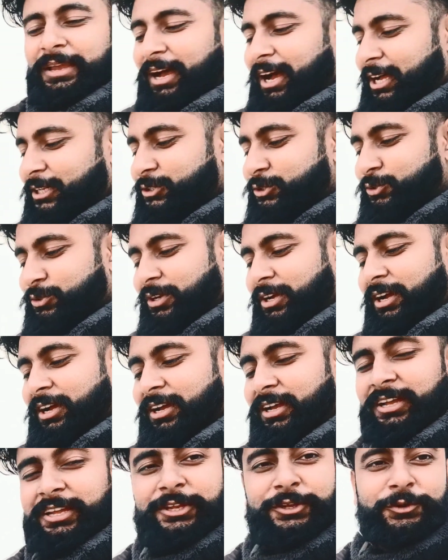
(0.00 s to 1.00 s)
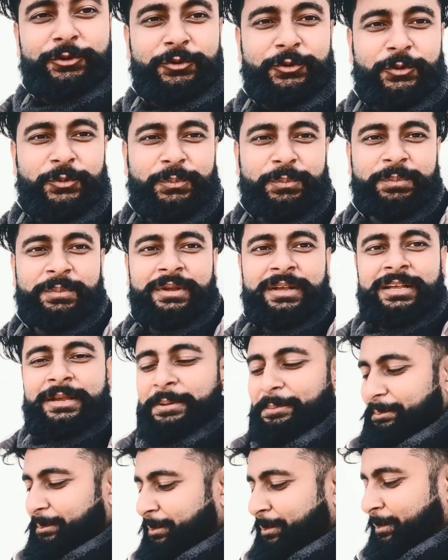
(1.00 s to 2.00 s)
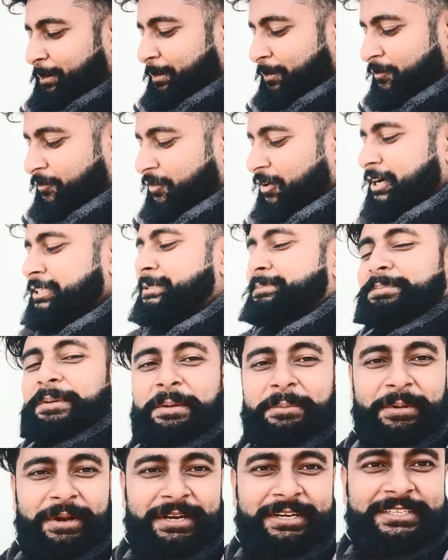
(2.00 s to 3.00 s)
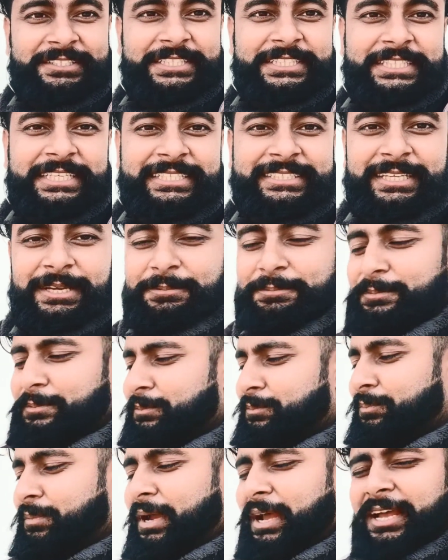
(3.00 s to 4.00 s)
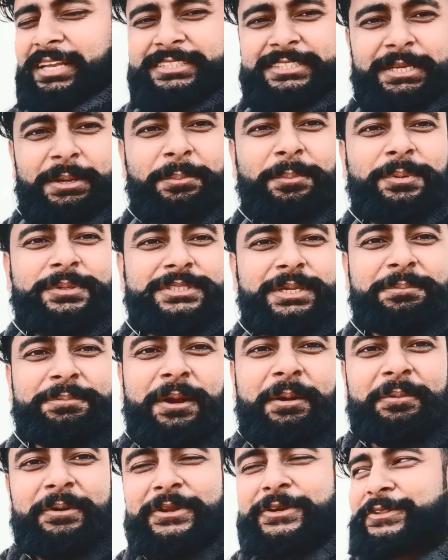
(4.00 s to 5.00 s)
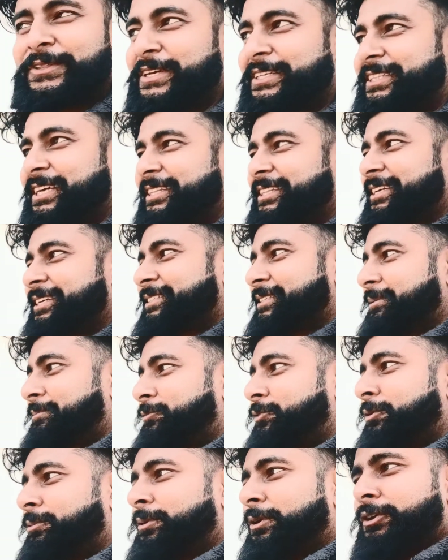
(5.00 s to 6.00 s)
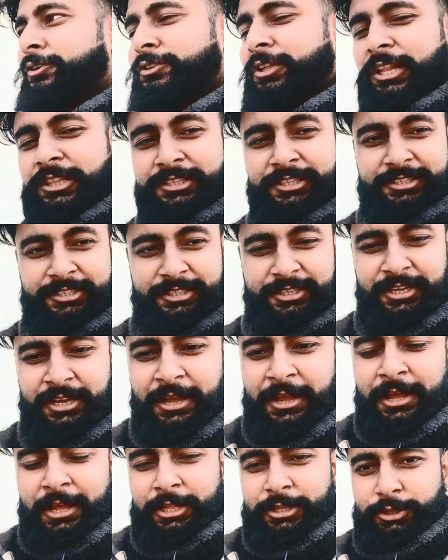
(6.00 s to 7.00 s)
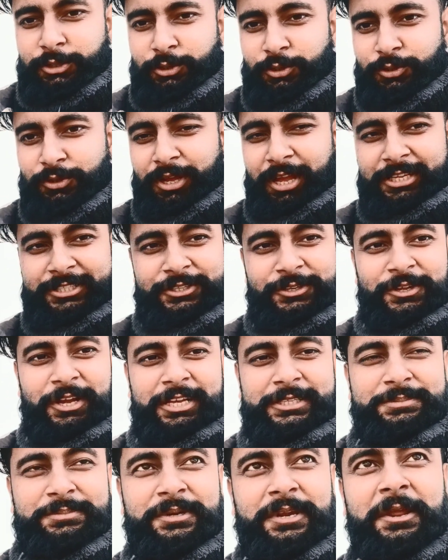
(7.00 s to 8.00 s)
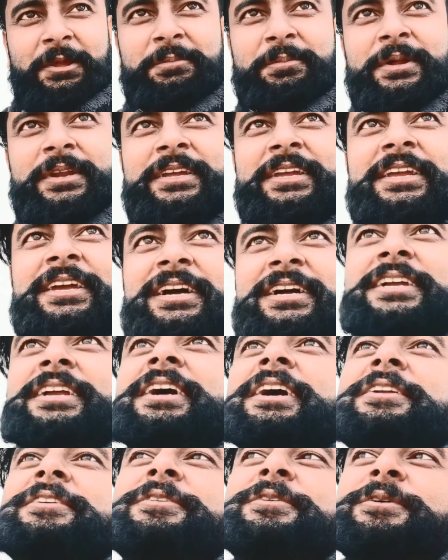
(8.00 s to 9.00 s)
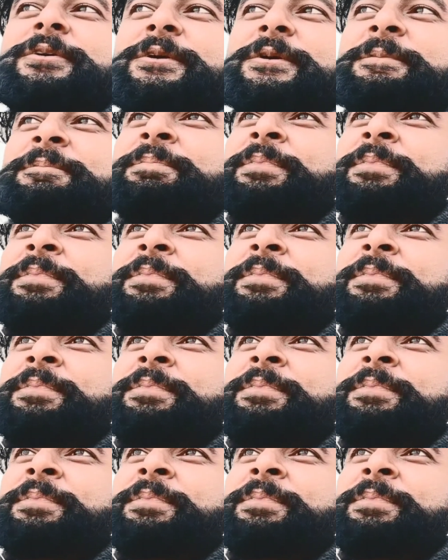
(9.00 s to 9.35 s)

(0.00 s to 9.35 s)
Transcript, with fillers: में आ चुका है यूट्यूब फर्स्ट पेमेंट जिसे सब मैं सब सबका वीडियो देखता था कि सब कोई वीडियो डालते थे तो एक्चुअली आज मेरा ही मन किया कि आज जो